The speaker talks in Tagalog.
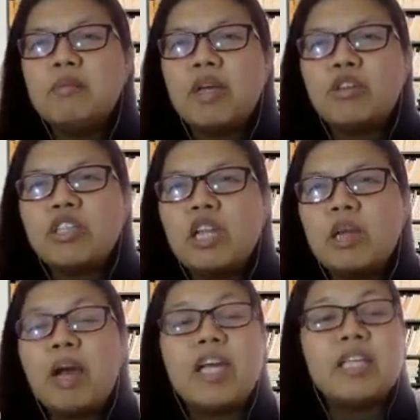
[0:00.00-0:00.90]
meron
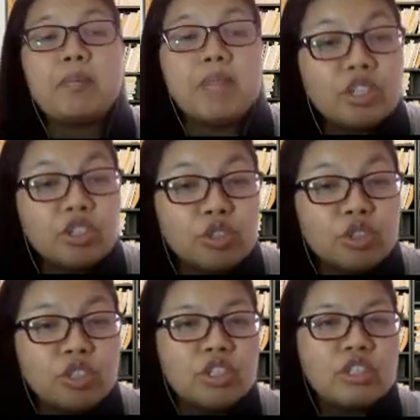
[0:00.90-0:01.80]
silang mga
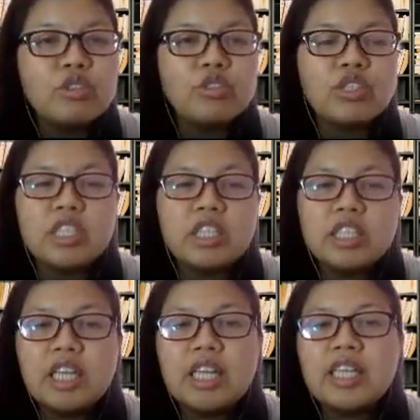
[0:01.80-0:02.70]
adaptations ng seeds
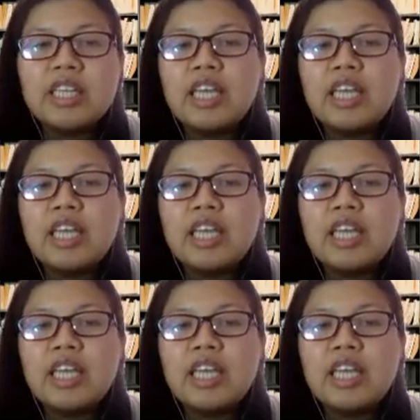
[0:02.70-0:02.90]
natin,